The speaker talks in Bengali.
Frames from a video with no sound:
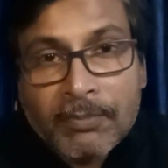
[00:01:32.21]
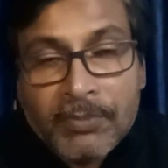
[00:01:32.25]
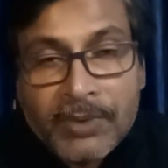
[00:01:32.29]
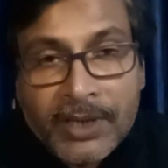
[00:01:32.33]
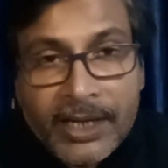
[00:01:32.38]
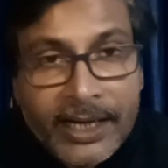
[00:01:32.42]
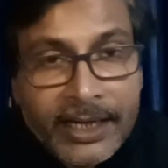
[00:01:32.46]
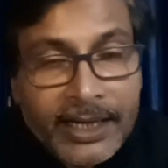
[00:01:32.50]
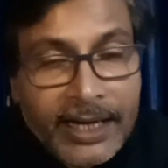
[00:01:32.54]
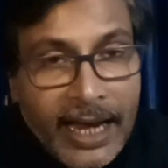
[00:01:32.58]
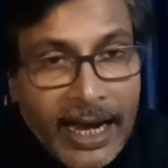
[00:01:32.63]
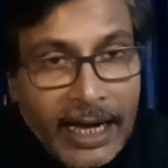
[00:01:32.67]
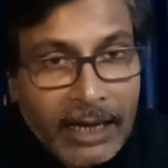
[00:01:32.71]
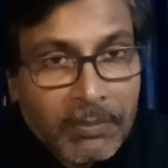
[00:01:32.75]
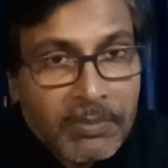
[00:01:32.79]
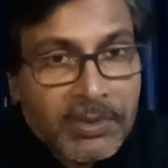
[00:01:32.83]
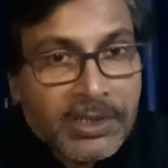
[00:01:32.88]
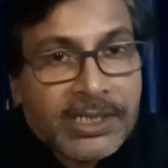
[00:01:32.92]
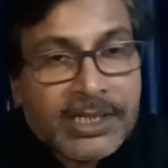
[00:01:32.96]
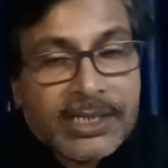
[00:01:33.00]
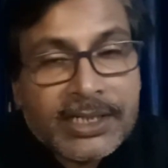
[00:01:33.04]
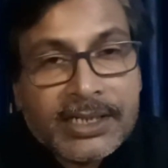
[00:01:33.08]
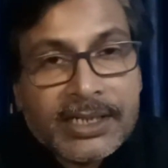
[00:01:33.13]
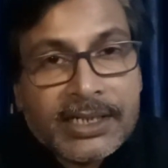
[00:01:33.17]
বিএড
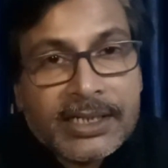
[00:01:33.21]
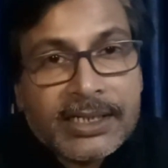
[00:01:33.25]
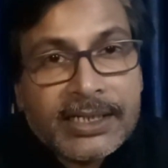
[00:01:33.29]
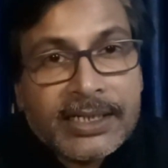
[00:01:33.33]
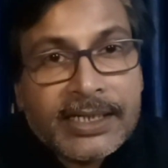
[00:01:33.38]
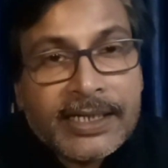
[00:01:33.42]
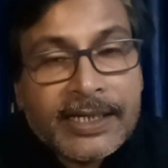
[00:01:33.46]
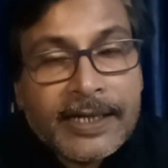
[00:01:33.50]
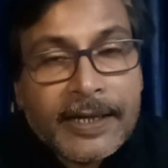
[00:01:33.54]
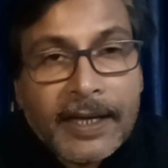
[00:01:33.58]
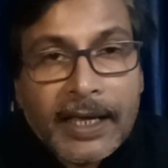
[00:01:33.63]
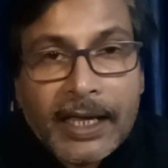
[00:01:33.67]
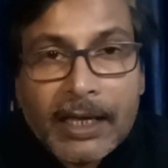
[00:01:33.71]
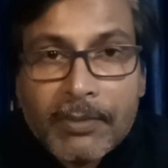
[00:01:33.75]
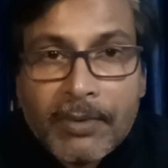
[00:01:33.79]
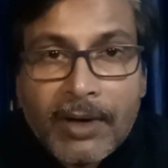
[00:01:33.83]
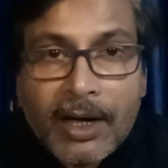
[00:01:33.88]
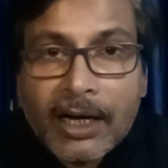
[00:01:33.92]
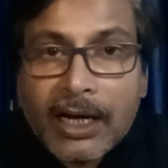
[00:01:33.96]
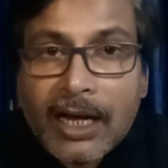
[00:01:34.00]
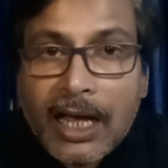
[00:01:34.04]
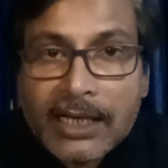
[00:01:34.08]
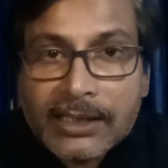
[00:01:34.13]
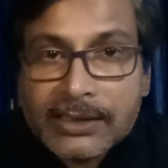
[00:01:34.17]
অ্যাডমিশনটাই
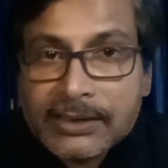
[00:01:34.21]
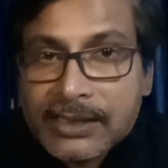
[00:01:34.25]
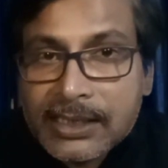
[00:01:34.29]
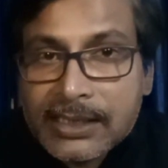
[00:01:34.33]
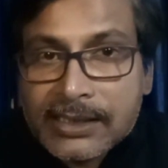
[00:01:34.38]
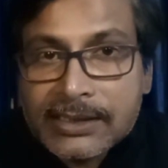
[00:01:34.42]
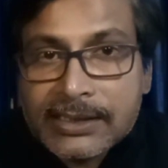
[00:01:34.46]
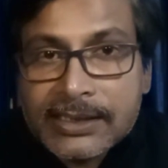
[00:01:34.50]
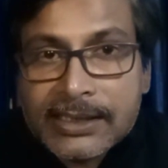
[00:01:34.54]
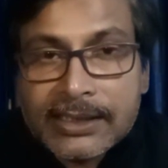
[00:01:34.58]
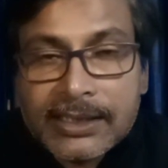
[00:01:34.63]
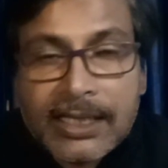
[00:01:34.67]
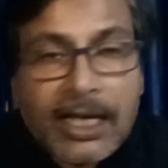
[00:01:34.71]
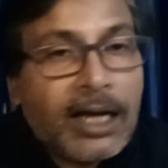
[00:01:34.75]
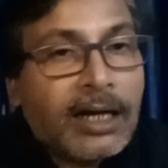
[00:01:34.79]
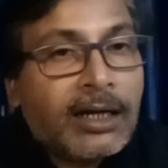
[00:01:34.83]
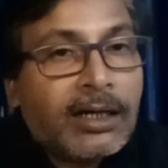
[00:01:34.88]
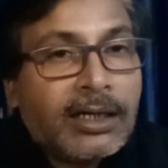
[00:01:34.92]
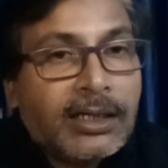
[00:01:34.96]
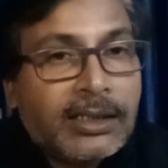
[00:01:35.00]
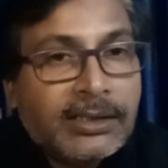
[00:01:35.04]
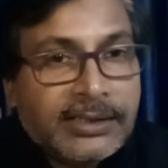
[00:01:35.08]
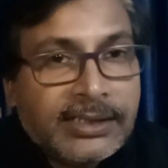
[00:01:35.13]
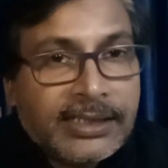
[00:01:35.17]
এবার আস্তে আস্তে তার
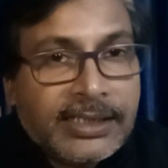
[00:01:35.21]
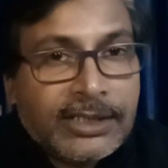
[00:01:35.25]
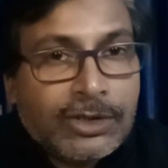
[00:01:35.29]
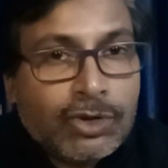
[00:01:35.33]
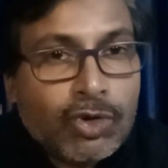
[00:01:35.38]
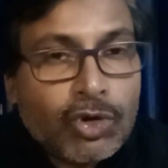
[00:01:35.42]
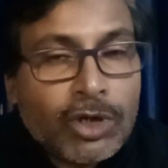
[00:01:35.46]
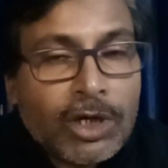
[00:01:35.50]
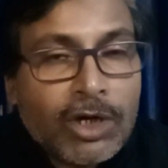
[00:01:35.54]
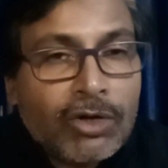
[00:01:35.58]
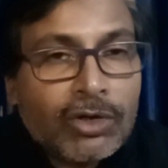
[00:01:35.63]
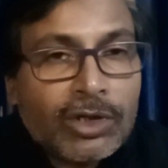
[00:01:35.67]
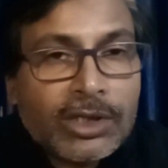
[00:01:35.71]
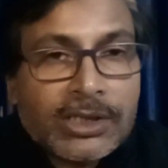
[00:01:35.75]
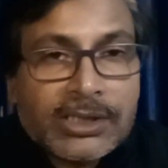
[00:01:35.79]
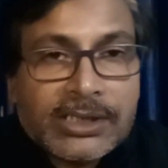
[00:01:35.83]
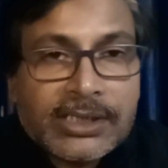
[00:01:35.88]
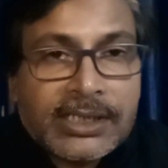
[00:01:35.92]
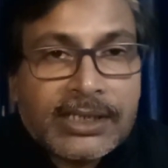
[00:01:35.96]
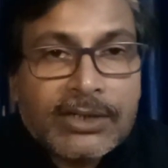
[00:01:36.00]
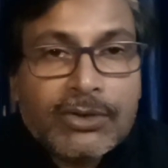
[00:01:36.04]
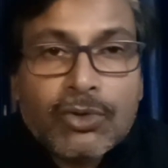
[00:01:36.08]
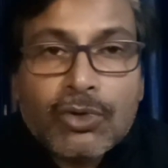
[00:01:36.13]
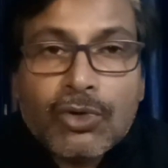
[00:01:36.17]
যে জটিলতা
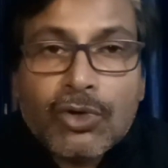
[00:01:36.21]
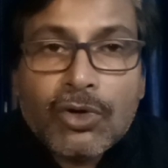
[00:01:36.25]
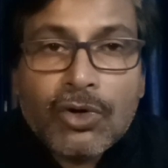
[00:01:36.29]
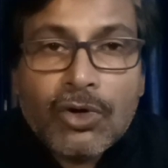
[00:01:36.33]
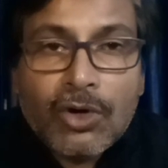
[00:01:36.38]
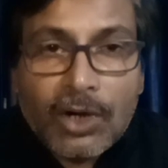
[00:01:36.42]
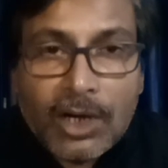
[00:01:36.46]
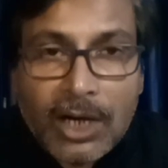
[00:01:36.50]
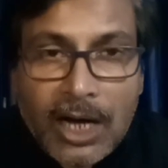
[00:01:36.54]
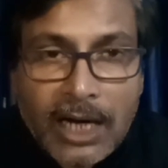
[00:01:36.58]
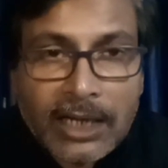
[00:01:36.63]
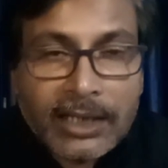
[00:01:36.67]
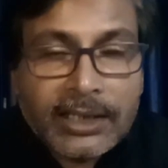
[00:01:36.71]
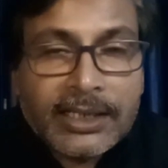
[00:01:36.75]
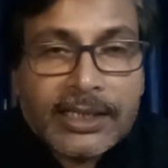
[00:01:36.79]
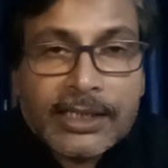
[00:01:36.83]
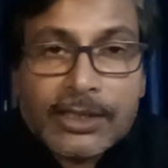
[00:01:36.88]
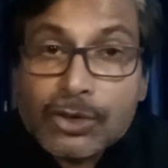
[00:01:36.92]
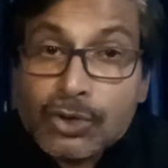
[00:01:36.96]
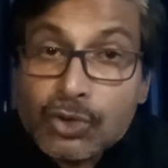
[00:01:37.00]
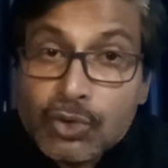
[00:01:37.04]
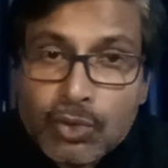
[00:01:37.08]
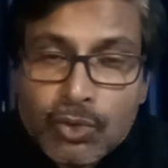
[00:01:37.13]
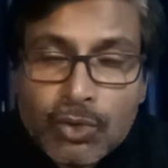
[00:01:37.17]
সেগুলো কাটতে
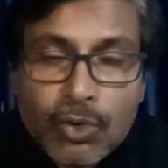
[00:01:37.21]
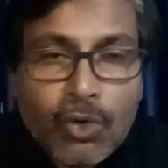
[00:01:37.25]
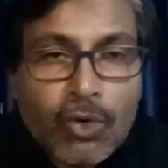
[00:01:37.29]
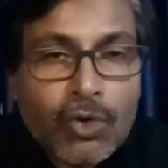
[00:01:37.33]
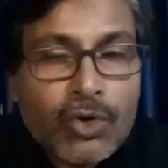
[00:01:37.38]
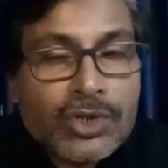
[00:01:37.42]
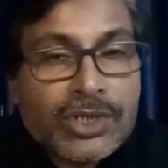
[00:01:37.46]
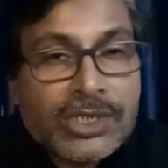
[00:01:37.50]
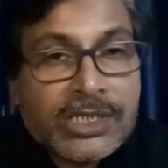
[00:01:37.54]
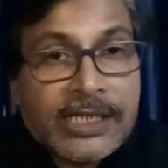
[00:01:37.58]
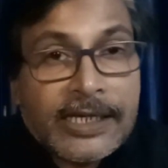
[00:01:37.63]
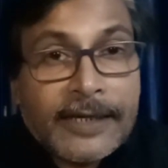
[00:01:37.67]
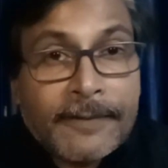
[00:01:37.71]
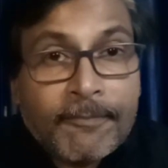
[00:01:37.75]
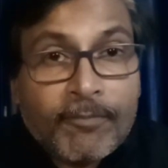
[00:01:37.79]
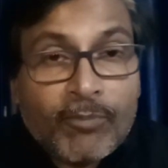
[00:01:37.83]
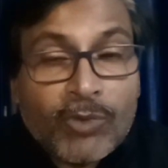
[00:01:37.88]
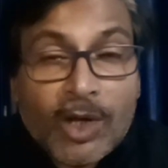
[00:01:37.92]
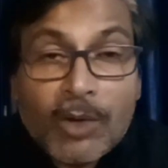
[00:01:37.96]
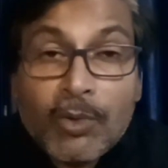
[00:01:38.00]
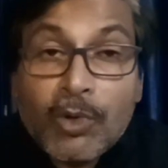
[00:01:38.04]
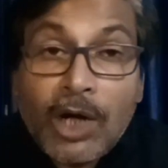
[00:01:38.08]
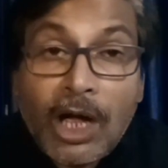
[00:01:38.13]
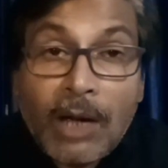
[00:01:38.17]
শুরু করেছে
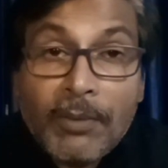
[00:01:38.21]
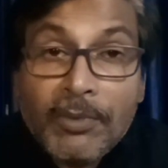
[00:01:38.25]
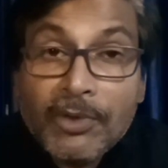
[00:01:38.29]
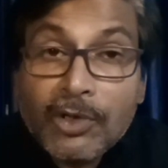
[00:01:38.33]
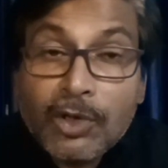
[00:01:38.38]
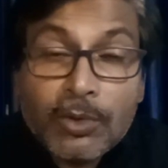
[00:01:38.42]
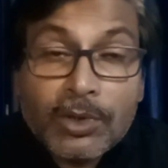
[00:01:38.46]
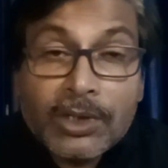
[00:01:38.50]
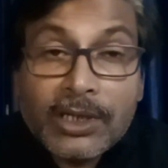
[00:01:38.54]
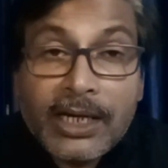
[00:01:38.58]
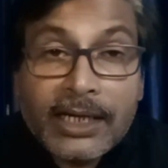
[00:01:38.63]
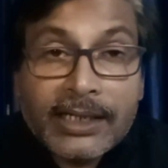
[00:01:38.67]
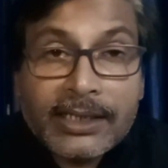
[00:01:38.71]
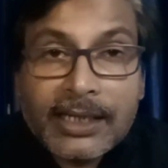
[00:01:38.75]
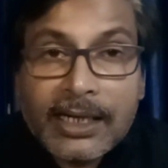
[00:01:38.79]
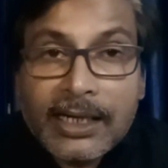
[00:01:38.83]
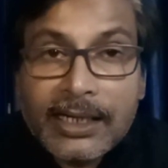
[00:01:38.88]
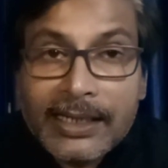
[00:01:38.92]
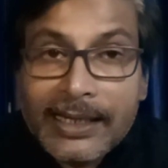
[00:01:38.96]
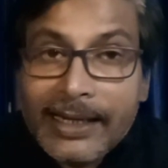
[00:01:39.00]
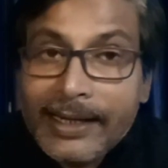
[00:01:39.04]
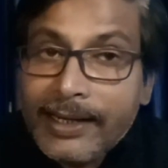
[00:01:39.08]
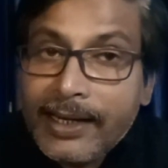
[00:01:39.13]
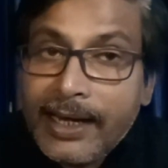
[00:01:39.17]
এবং আমি তোমাদের একটা
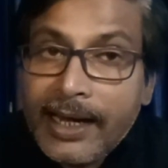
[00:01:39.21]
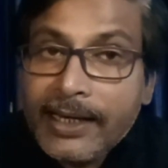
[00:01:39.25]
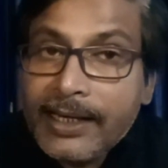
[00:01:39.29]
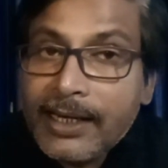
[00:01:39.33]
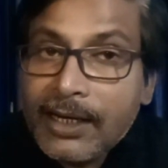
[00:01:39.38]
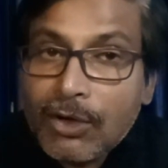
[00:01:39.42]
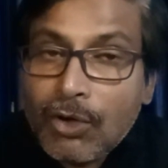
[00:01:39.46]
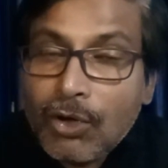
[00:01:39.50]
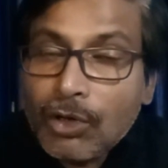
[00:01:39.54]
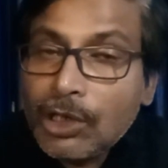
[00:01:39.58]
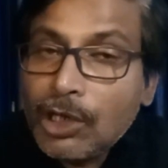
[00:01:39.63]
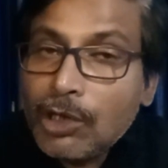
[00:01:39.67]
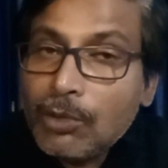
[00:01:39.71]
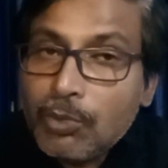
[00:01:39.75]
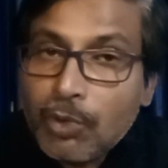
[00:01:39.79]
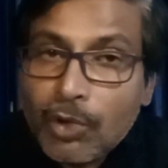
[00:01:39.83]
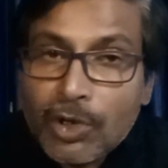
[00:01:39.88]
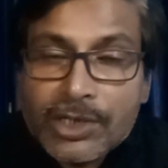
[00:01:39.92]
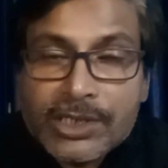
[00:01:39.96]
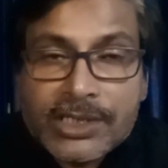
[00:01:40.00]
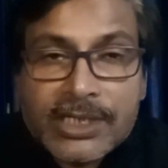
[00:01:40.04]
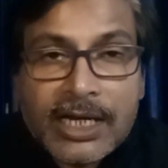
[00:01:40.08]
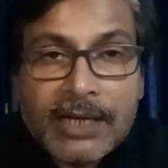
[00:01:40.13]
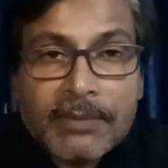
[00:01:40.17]
ডেডলাইনের কথাও
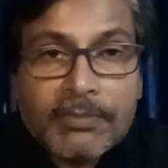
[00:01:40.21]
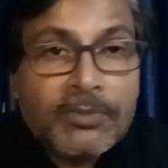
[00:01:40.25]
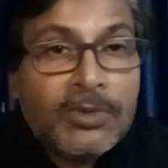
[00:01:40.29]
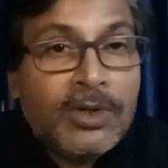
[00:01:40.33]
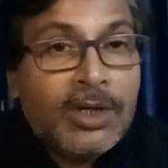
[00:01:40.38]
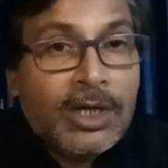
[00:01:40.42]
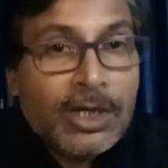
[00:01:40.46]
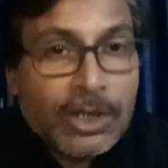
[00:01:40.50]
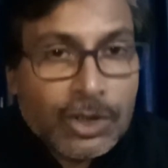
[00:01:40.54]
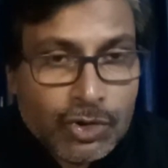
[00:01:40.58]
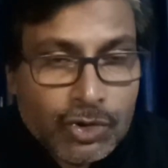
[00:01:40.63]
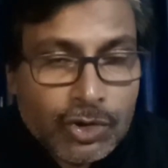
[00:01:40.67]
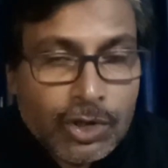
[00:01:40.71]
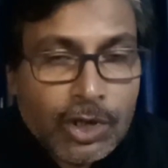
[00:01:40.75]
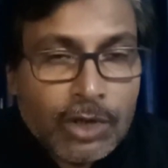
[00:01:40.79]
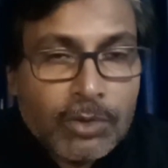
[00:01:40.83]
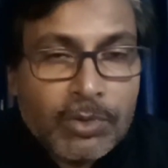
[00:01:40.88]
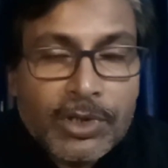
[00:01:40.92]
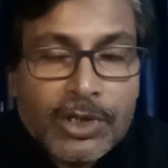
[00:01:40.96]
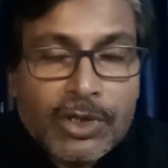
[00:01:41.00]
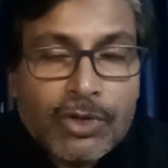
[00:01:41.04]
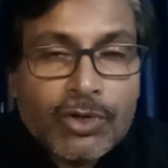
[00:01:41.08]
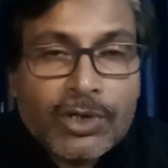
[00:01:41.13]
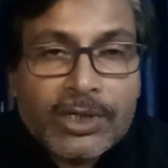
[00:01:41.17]
বলেছিলাম যদি ওই
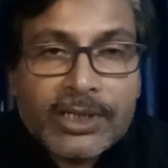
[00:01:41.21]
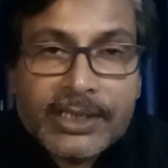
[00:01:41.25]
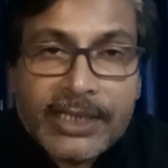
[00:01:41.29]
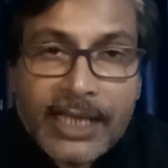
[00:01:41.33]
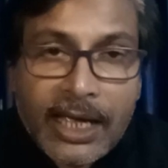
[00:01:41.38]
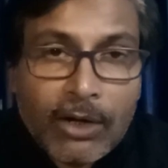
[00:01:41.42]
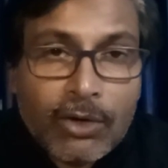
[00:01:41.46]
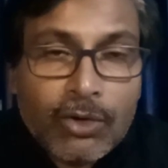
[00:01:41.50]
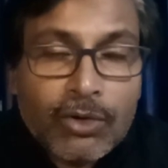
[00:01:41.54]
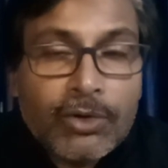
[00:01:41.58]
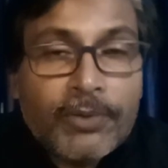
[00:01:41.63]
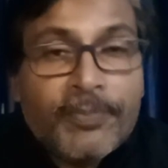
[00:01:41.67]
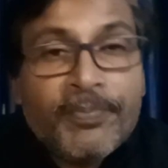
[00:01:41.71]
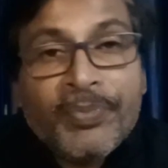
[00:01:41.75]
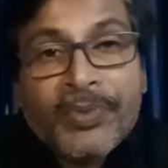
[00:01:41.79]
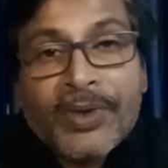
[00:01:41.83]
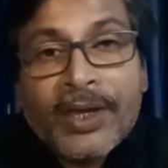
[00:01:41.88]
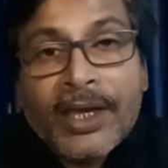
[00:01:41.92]
ভিডিওটি দেখো